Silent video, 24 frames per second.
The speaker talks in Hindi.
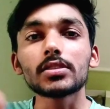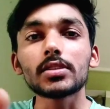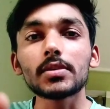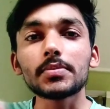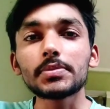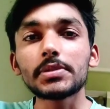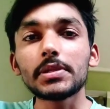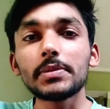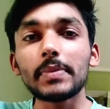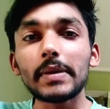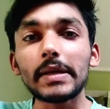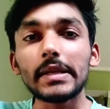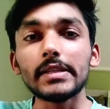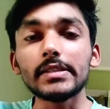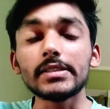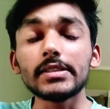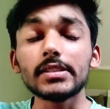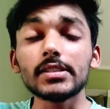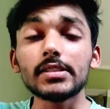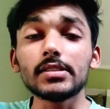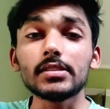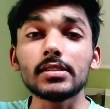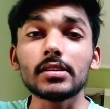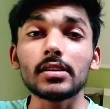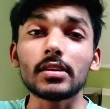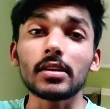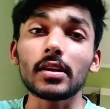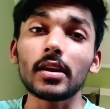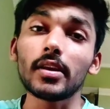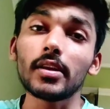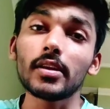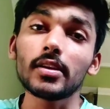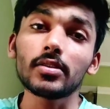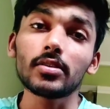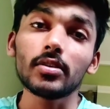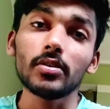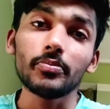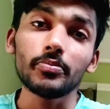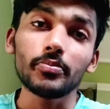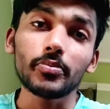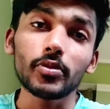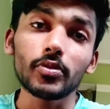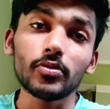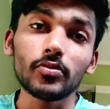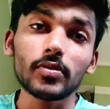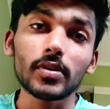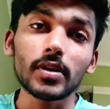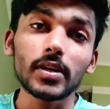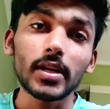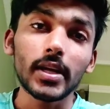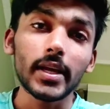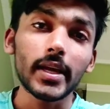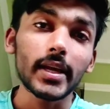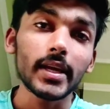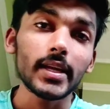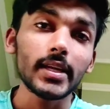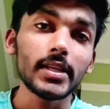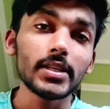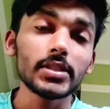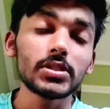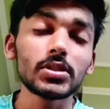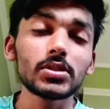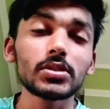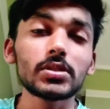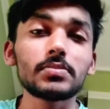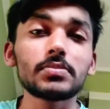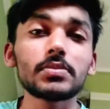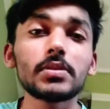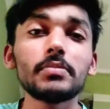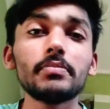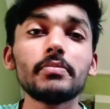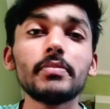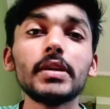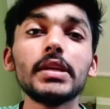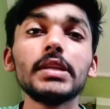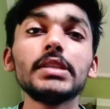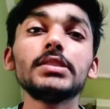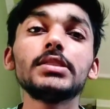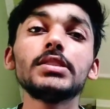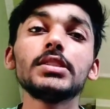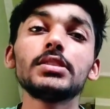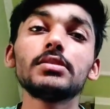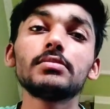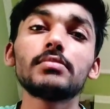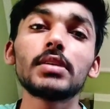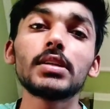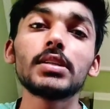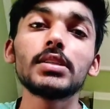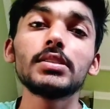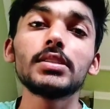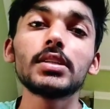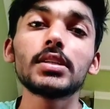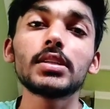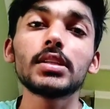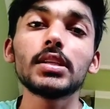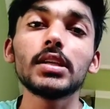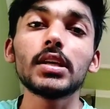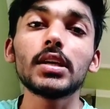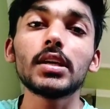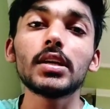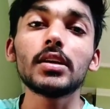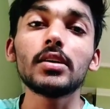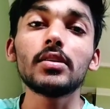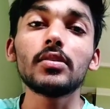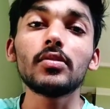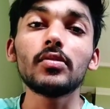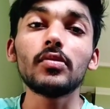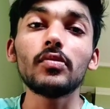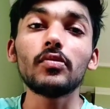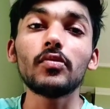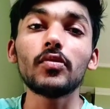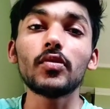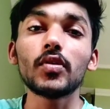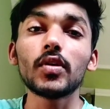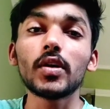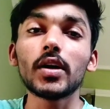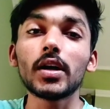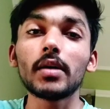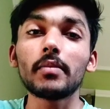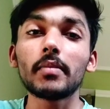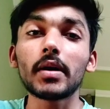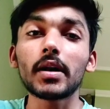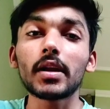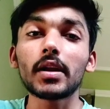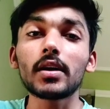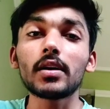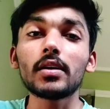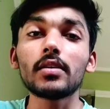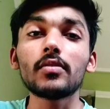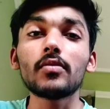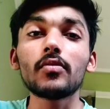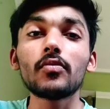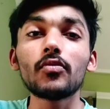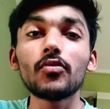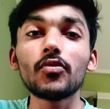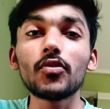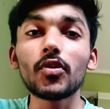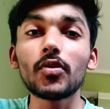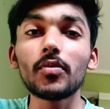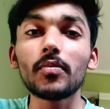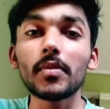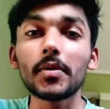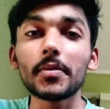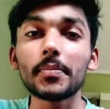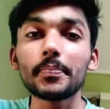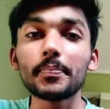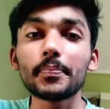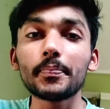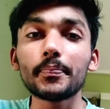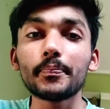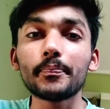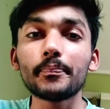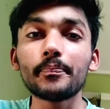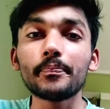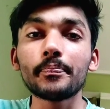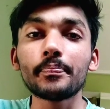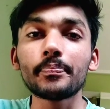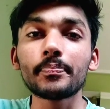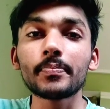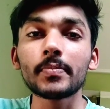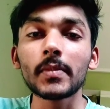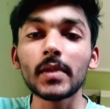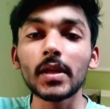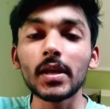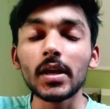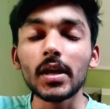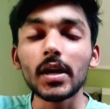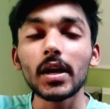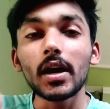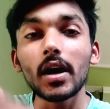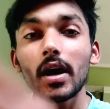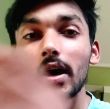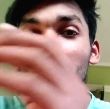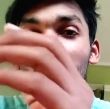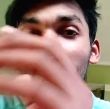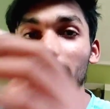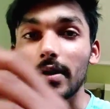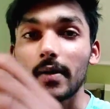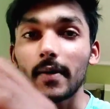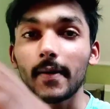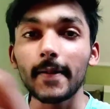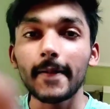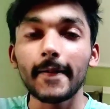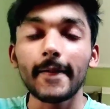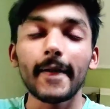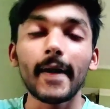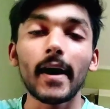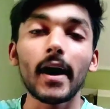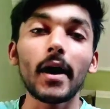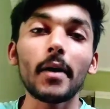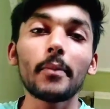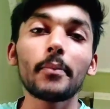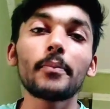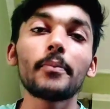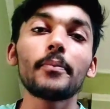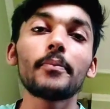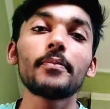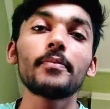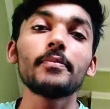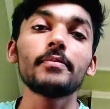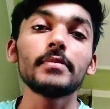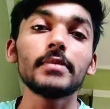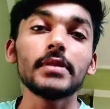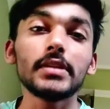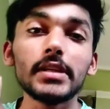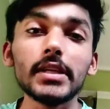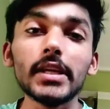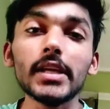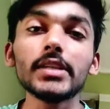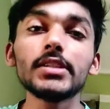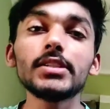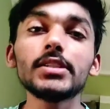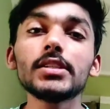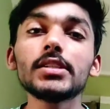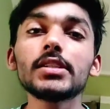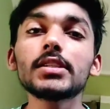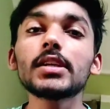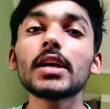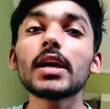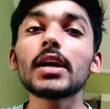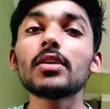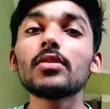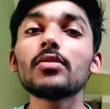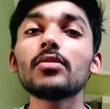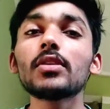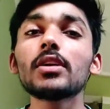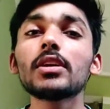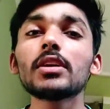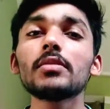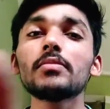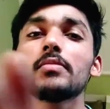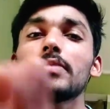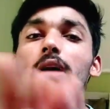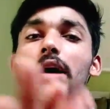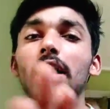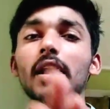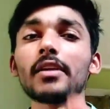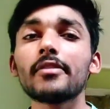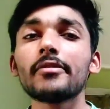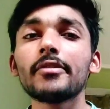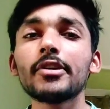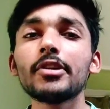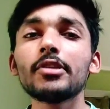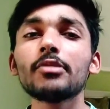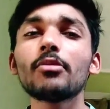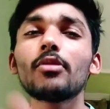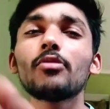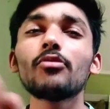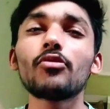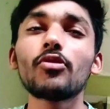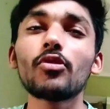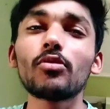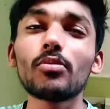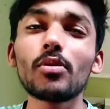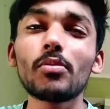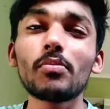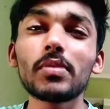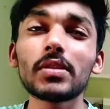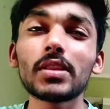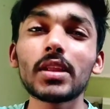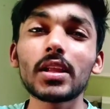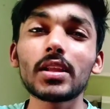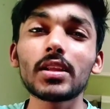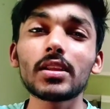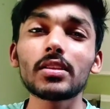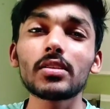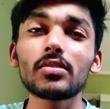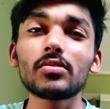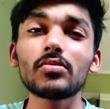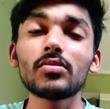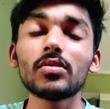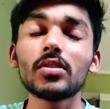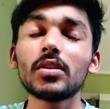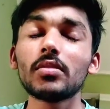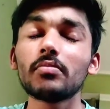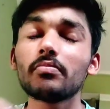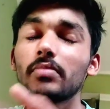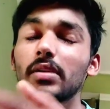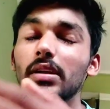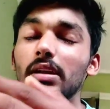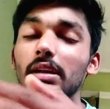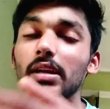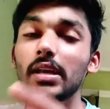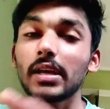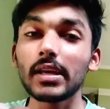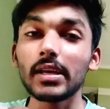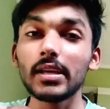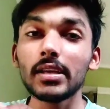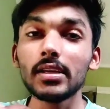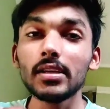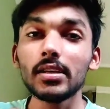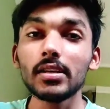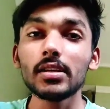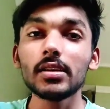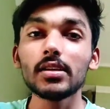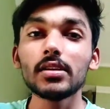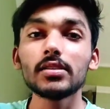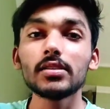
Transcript: सबसे पहली चीज़ रनिंग को इम्प्रूव करने के लिए जो सबसे मेन चीज़ मानी जाती है वो है हमारा वॉम अप हाँ आप ये चीज़ कह रहे होंगे कि मैं हर वीडियो में वॉम अप बता देता हूँ पर नहीं